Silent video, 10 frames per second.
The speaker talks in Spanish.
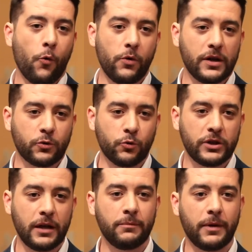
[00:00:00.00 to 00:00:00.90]
una
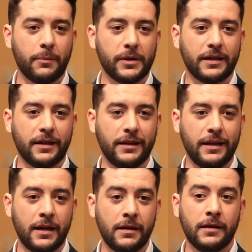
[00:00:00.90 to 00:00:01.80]
excusa para pasar el
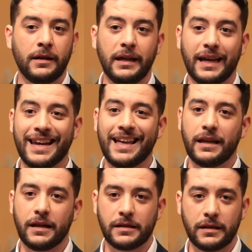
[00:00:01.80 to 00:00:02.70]
día y que
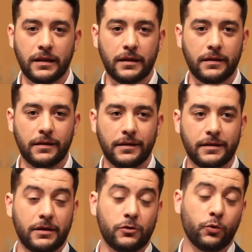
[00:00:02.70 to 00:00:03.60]
nadie eh,
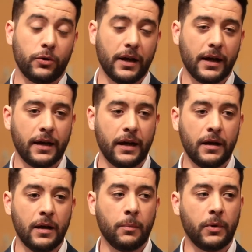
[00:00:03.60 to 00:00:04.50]
les, ensucie la cara.
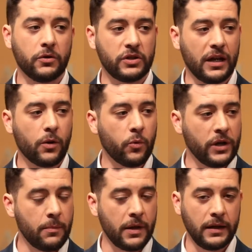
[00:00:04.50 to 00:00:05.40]
Pero si la
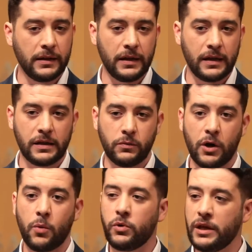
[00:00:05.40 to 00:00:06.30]
Comunidad de Madrid tiene que ser
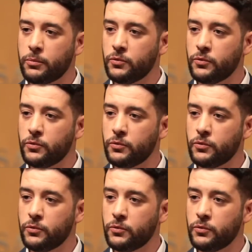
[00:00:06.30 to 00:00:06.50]
una comunidad